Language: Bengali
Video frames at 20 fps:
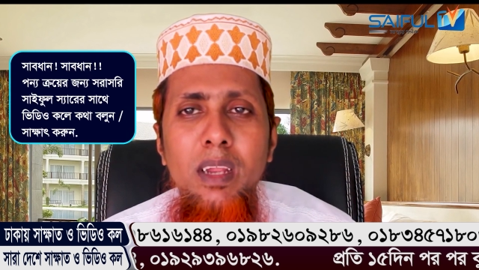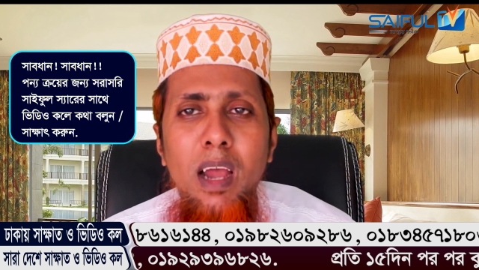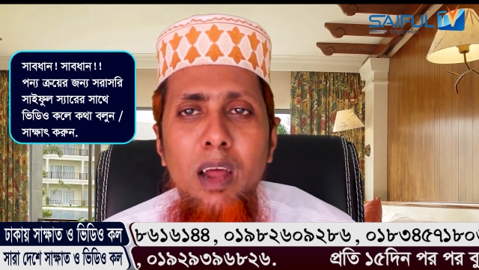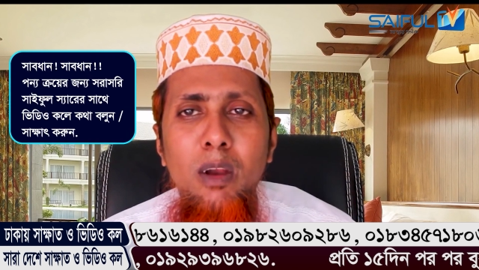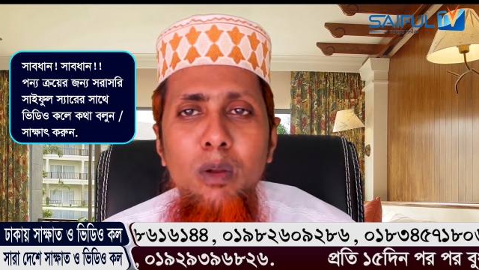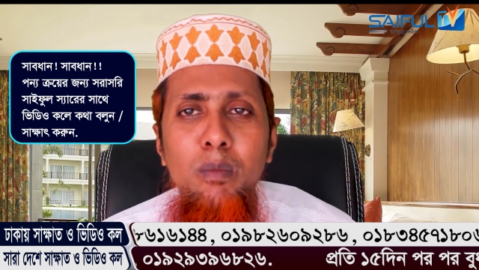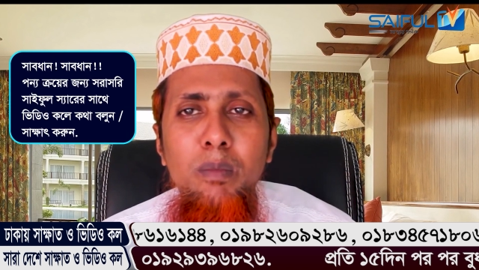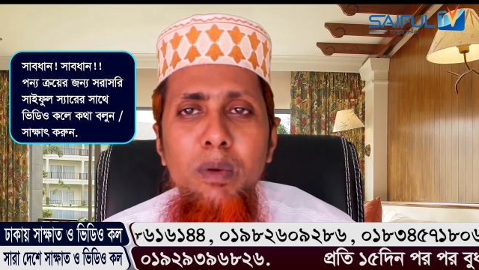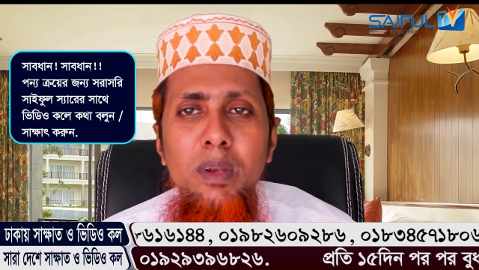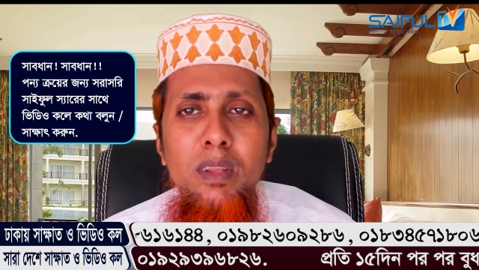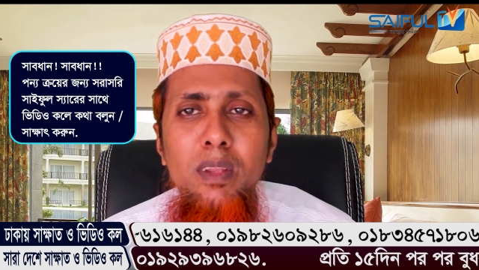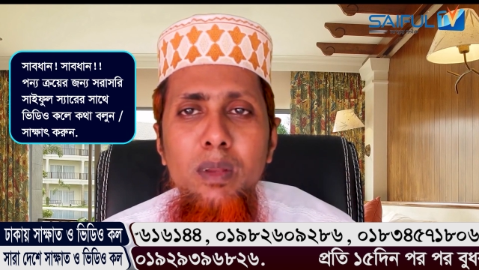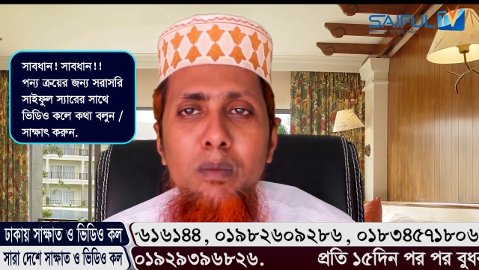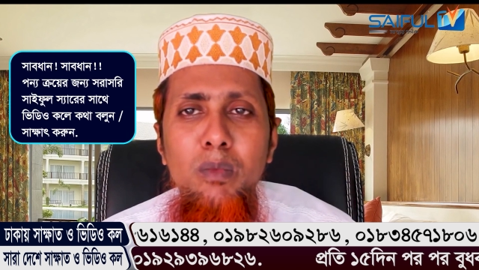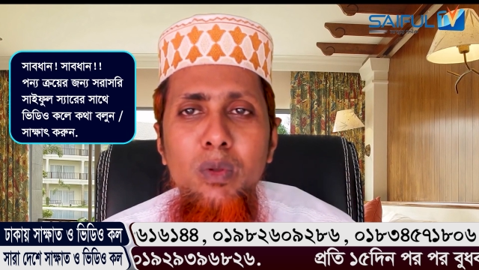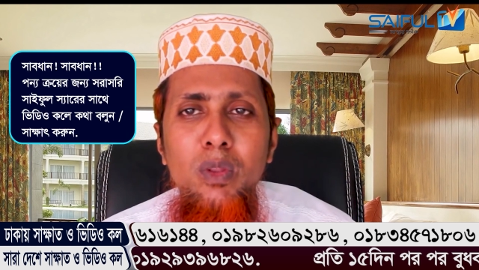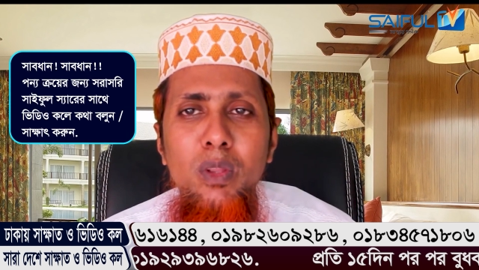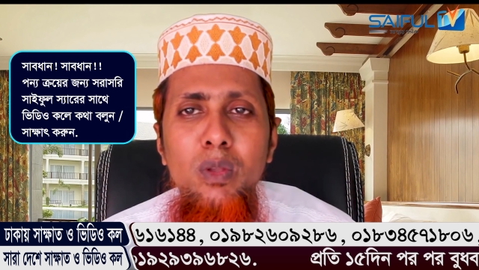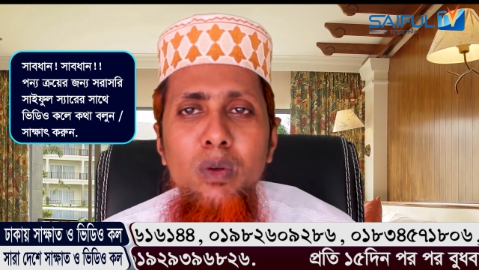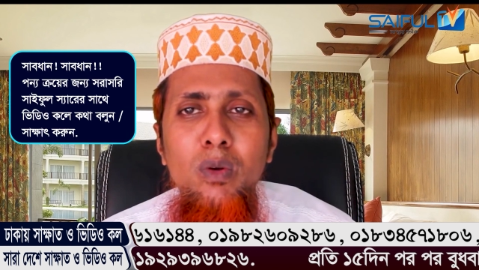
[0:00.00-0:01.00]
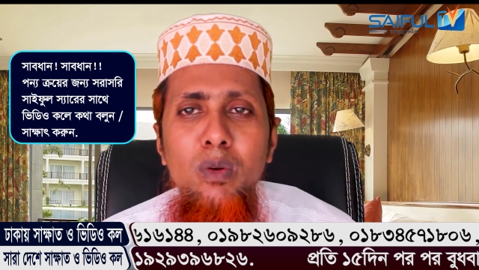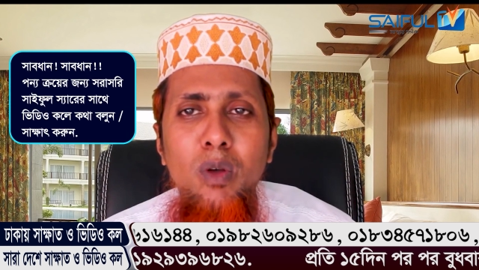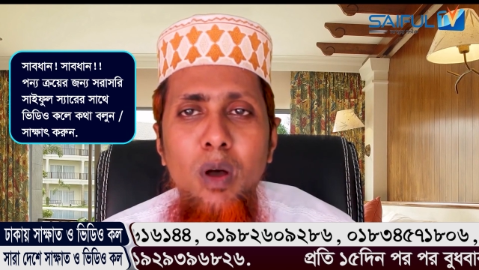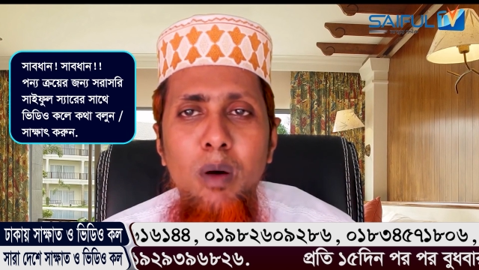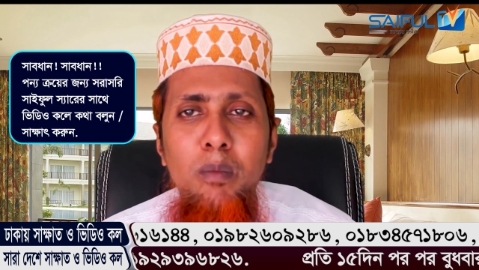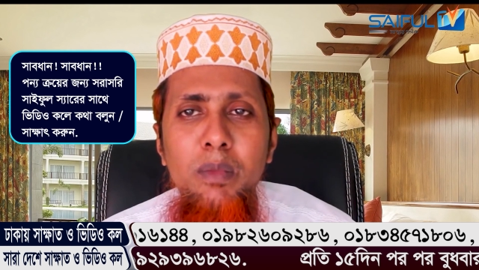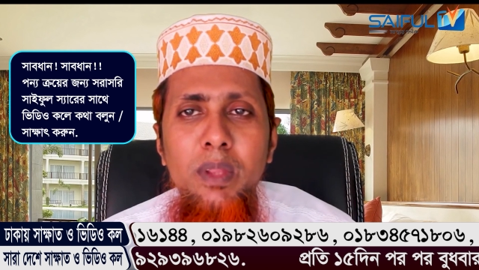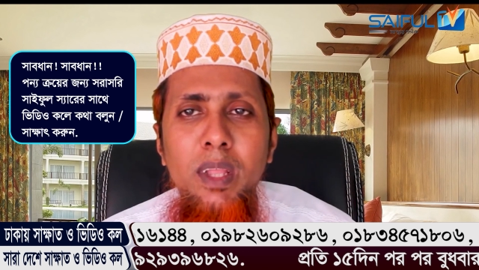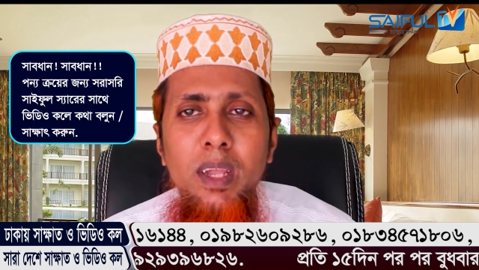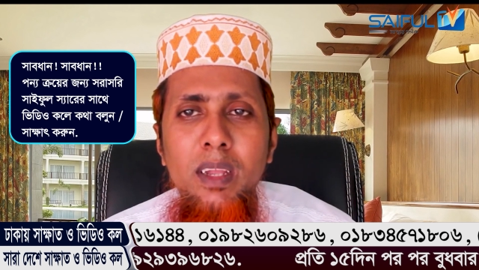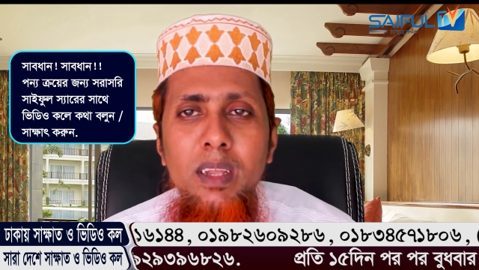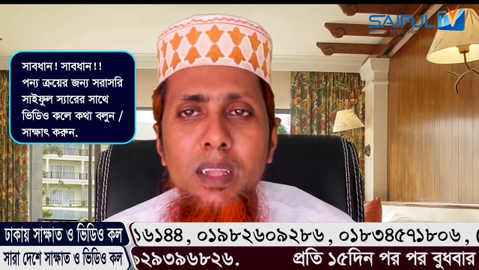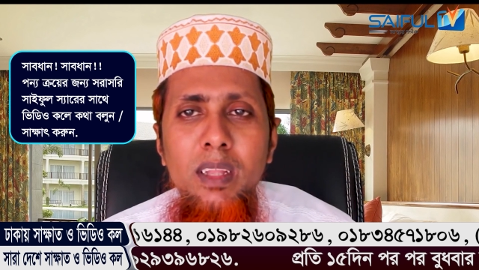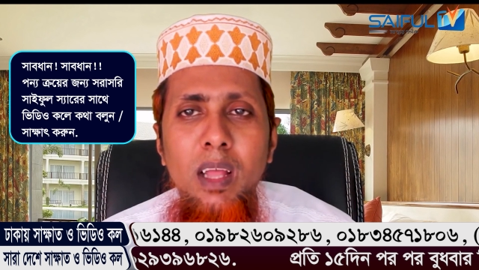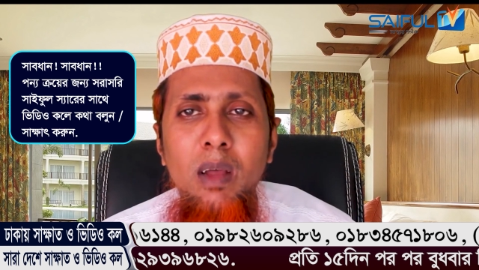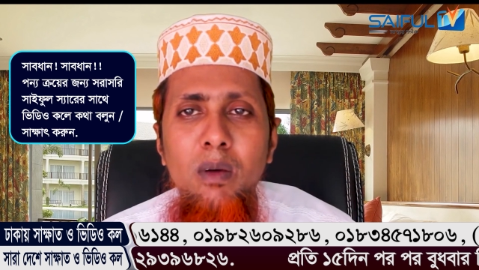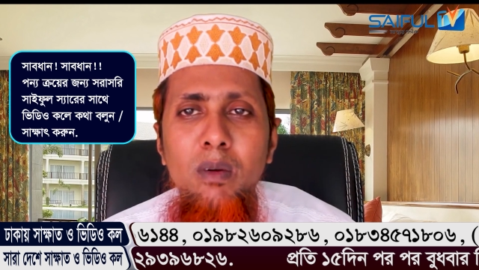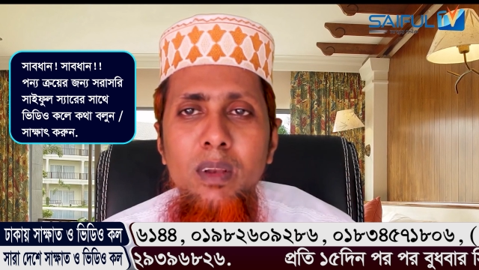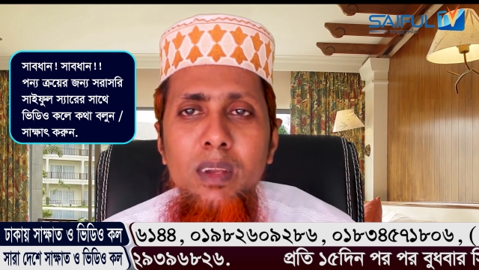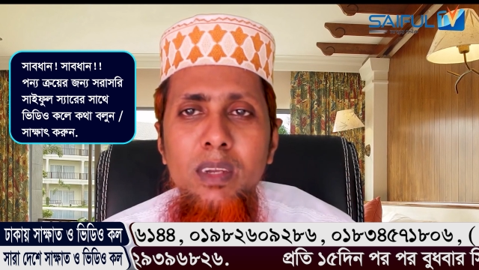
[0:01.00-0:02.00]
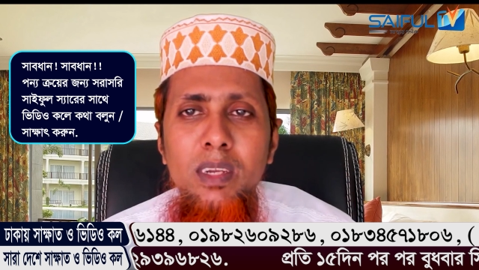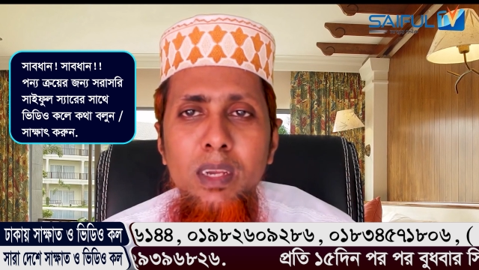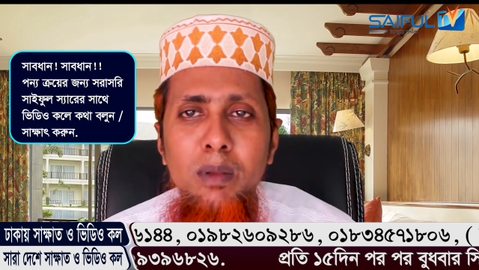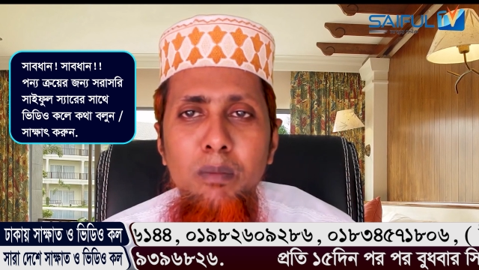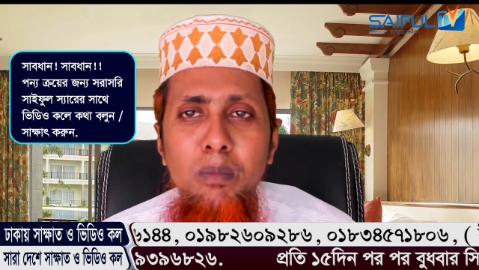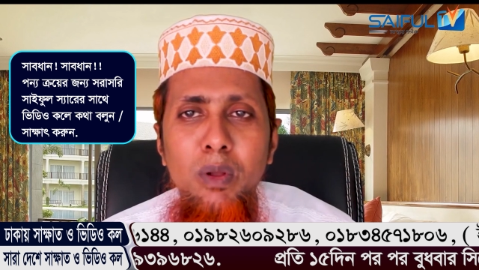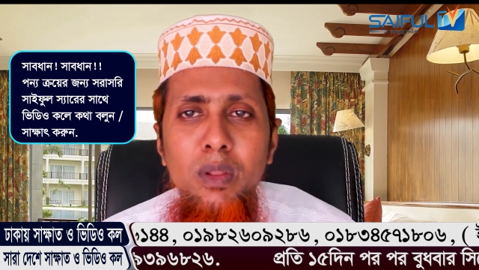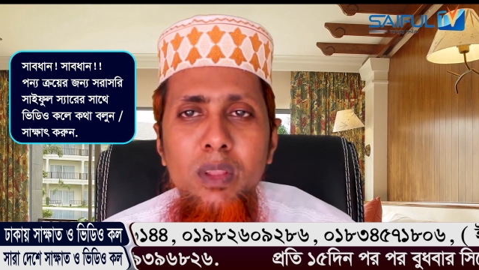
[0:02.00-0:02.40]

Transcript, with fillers: গাঢ় বীর্যের মধ্যেও কম থাকে তাহলে সে